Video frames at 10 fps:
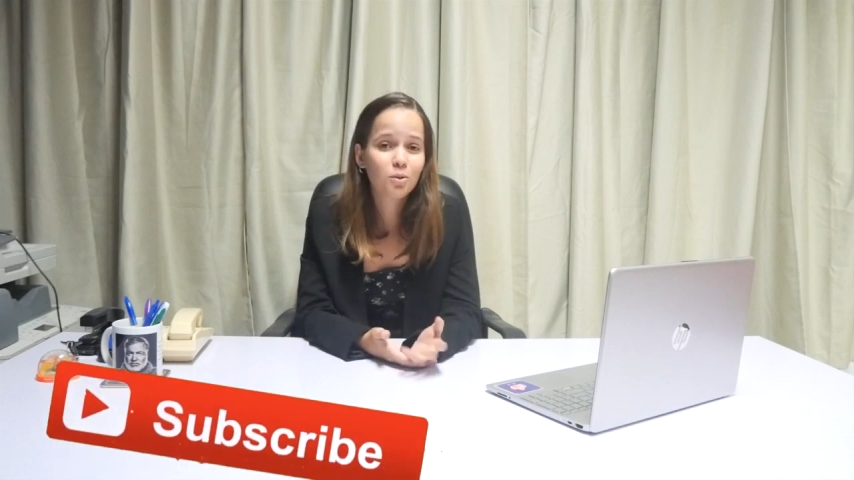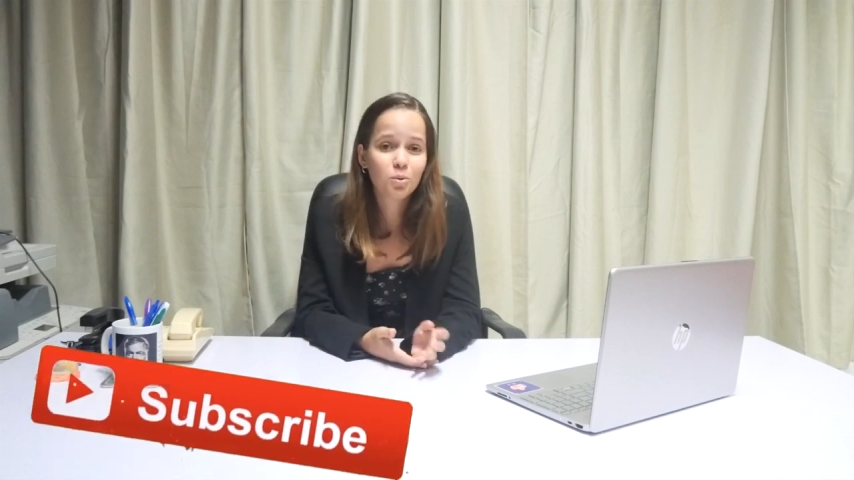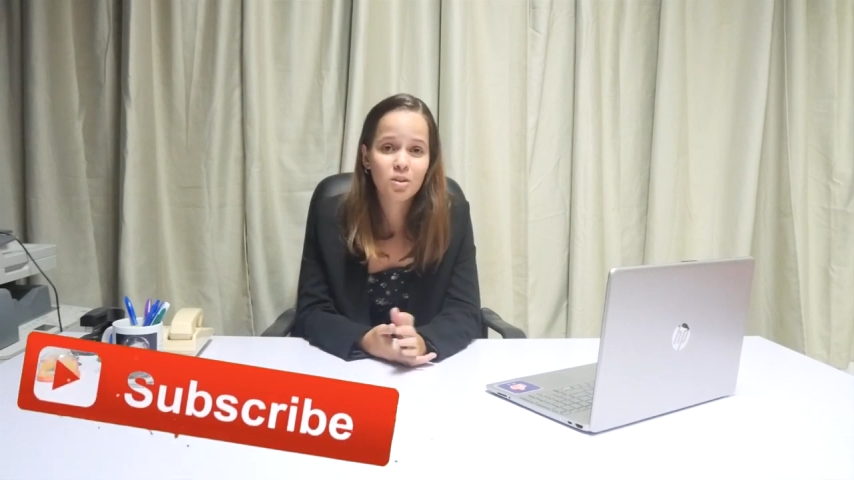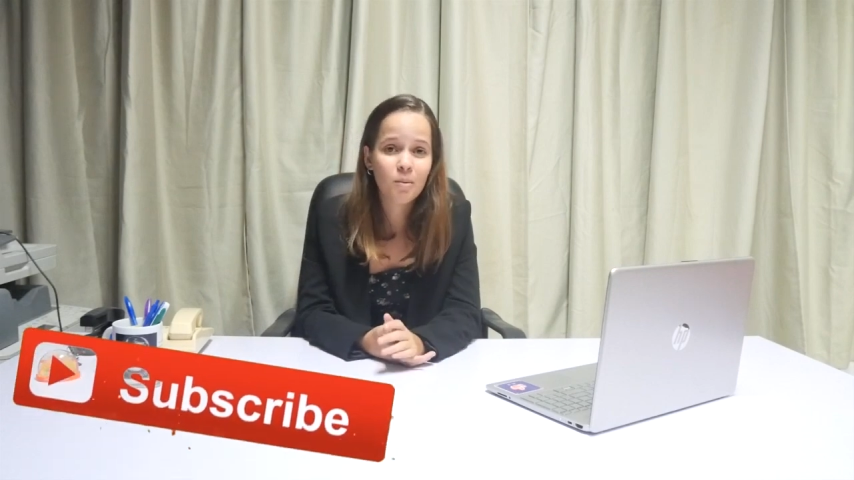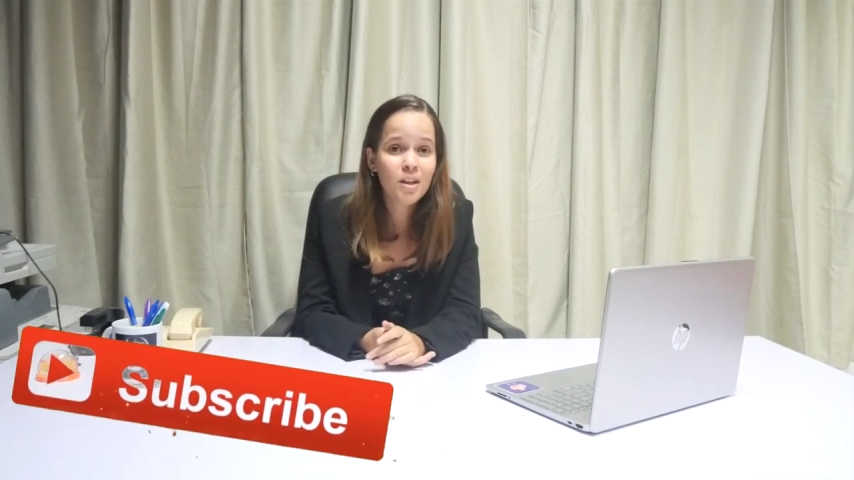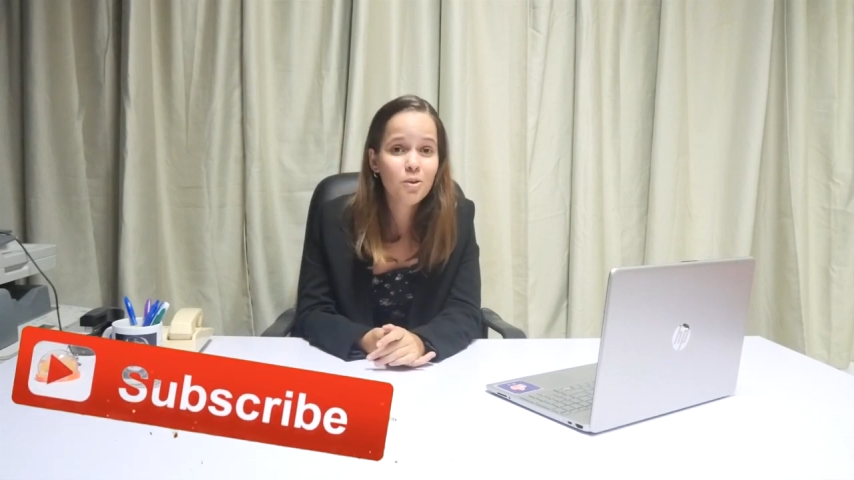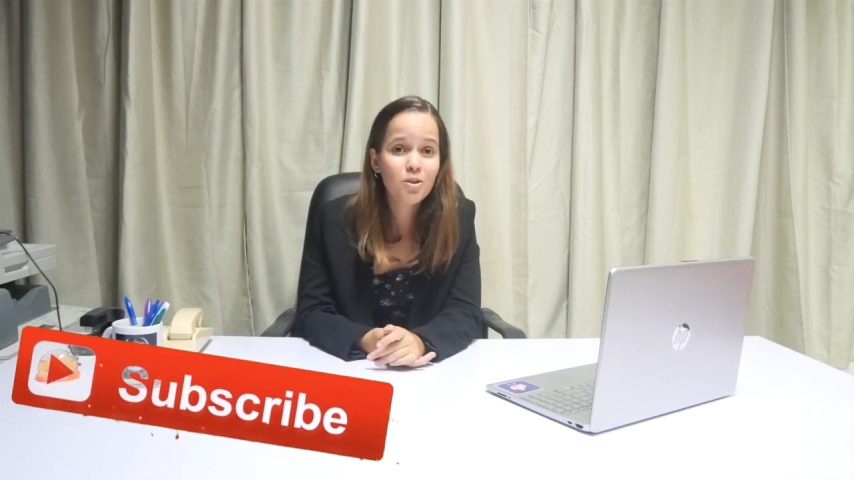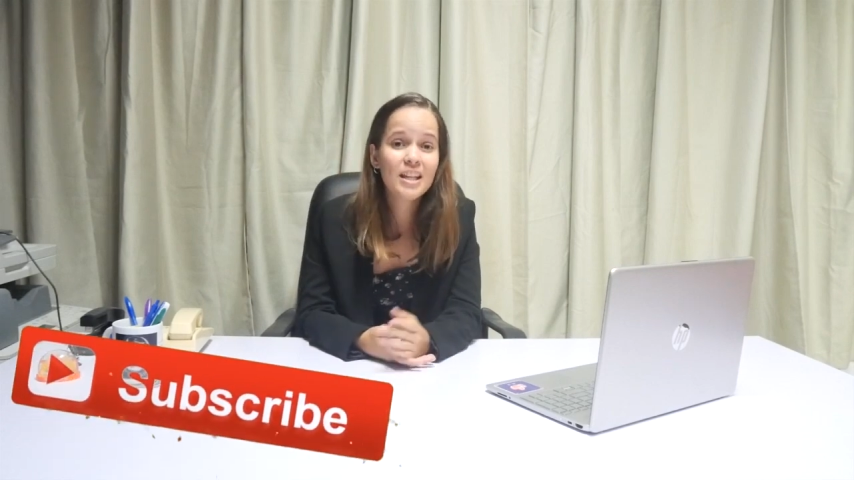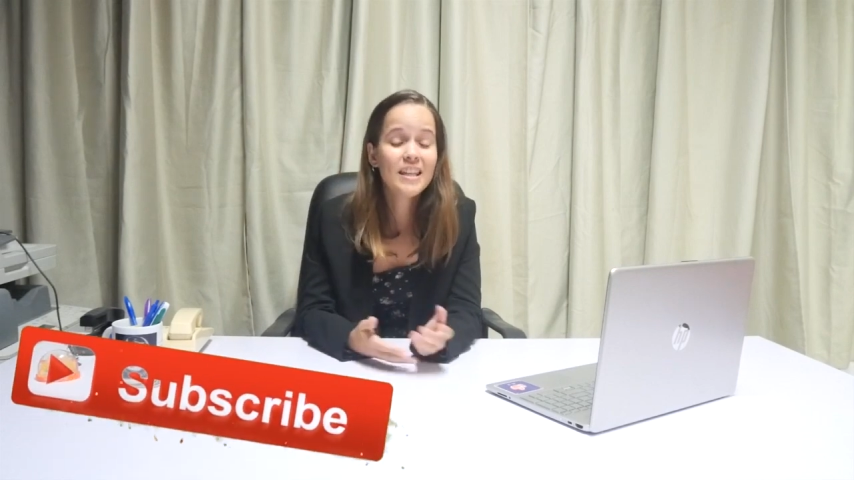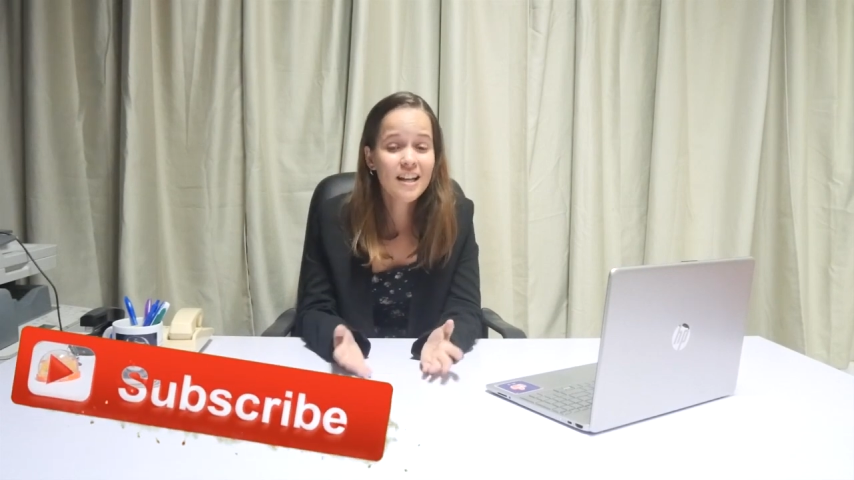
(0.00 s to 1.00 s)
con tus
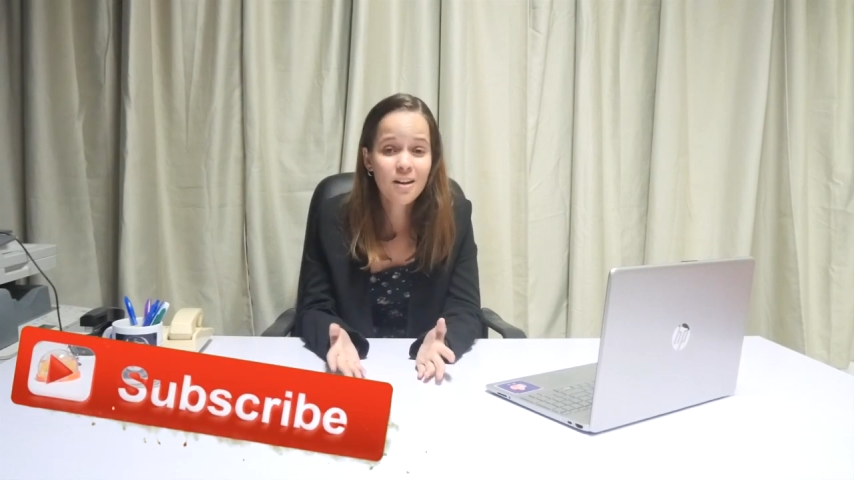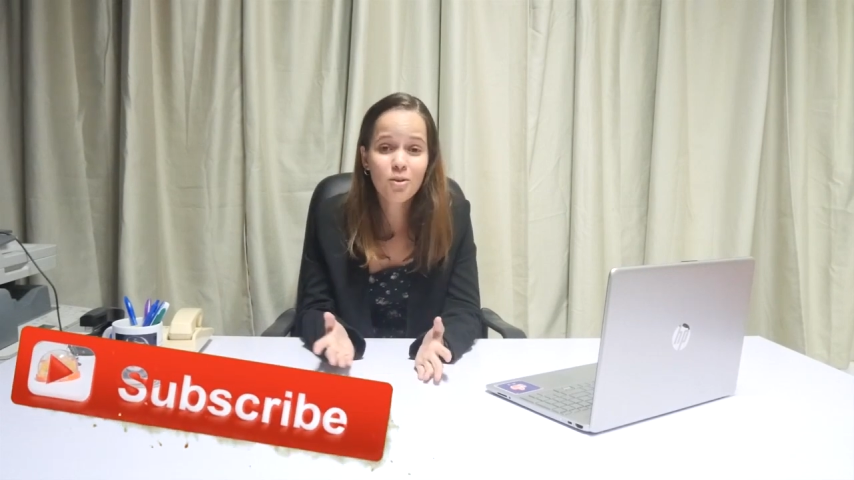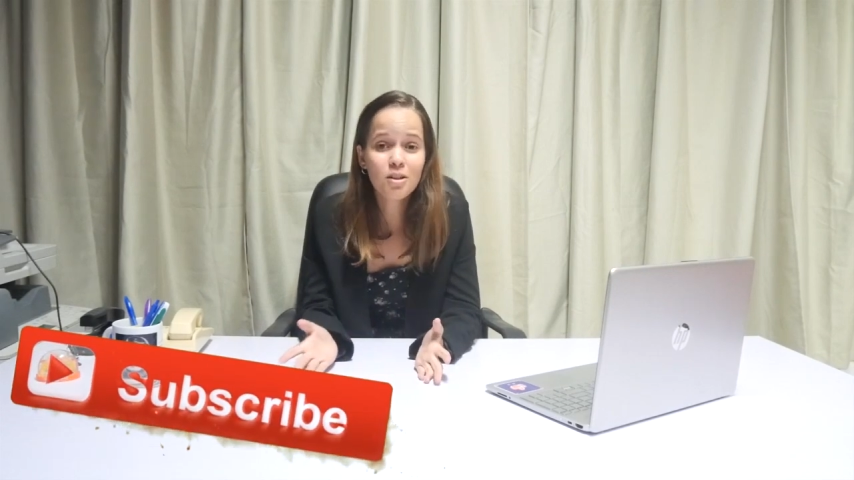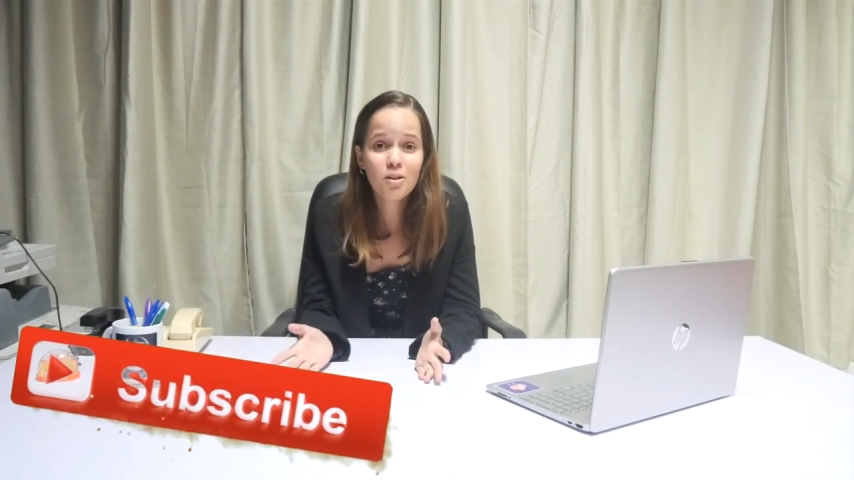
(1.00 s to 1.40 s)
amigos y déjanos